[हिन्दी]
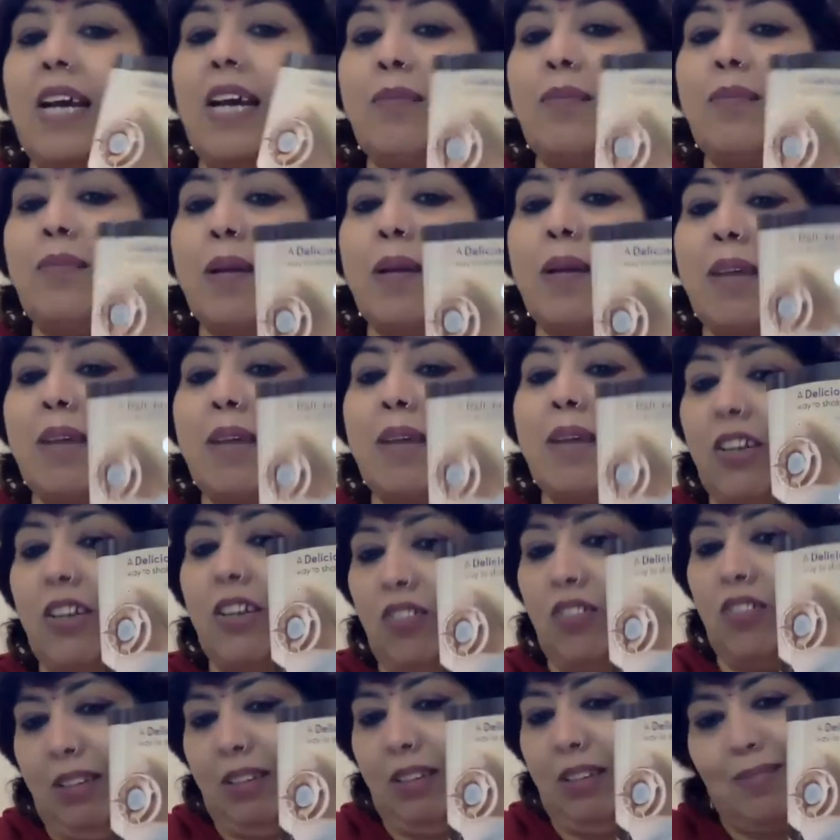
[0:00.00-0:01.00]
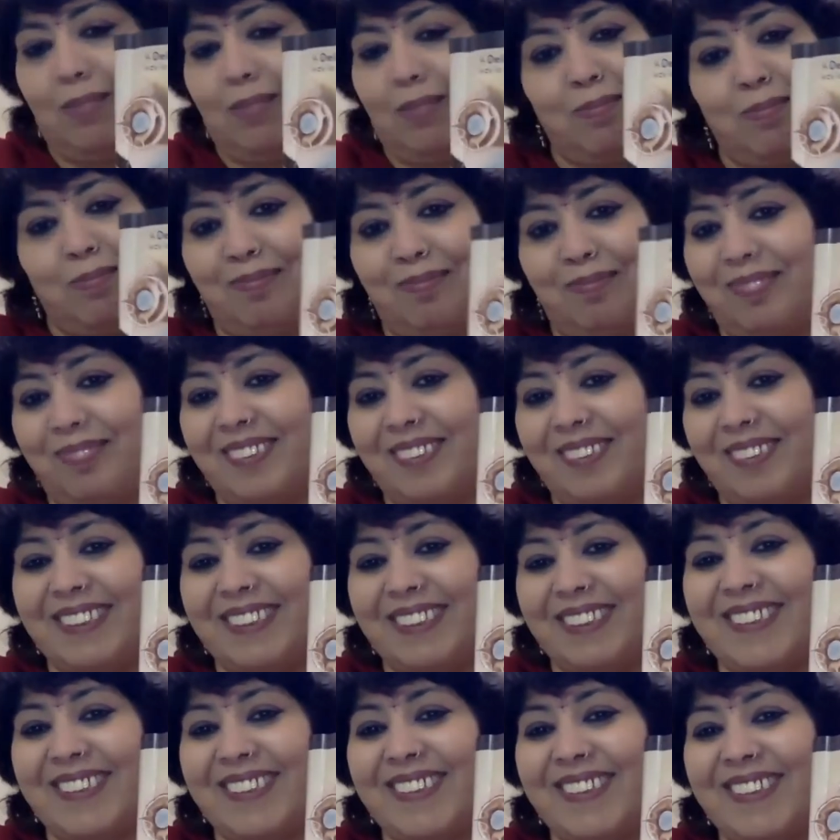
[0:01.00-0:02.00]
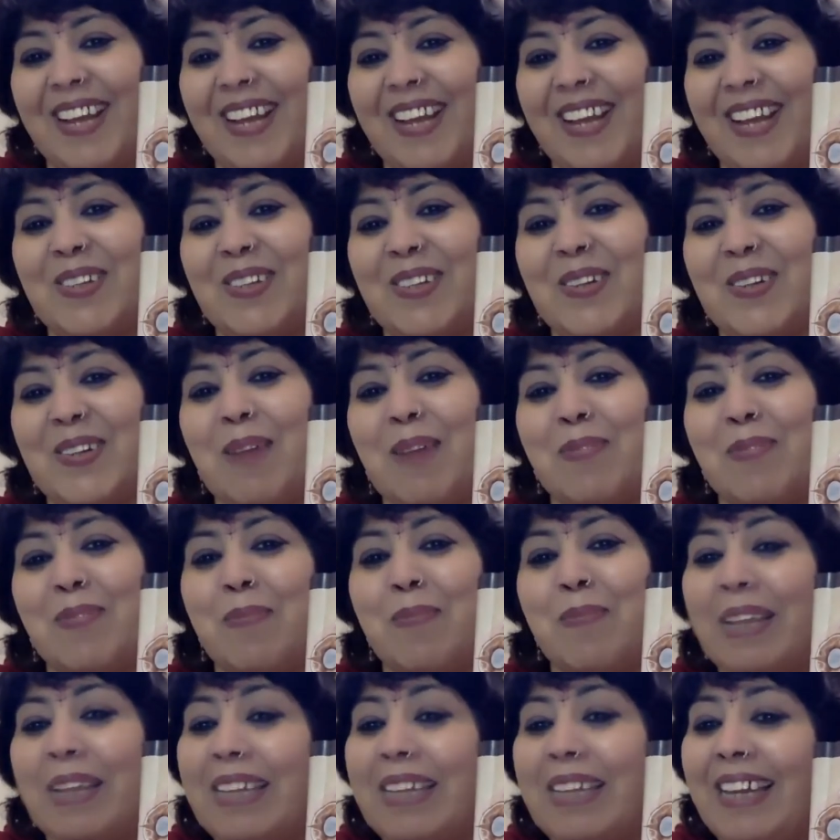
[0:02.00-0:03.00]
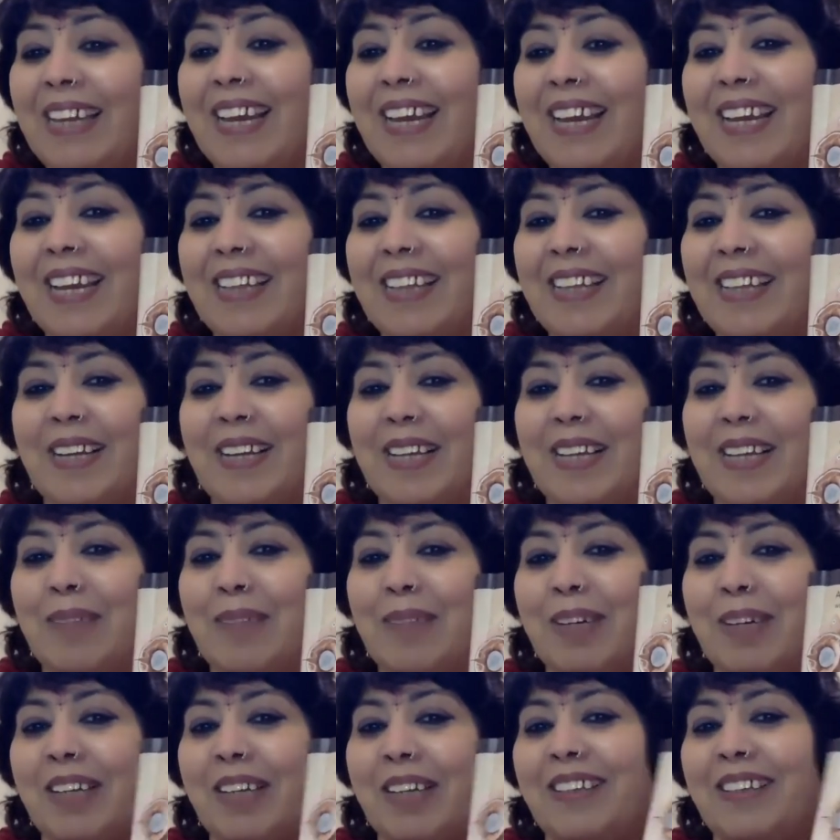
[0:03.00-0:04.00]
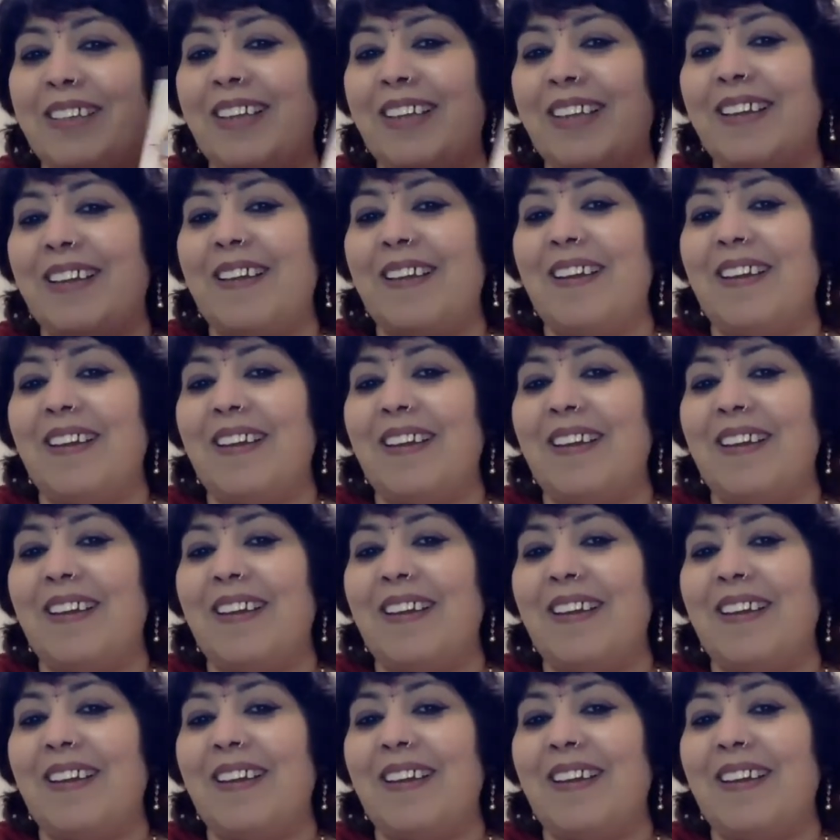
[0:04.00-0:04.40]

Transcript: में हमारे शेख्स शेख्स तो आपको पता ही है कितना गजब करते हैं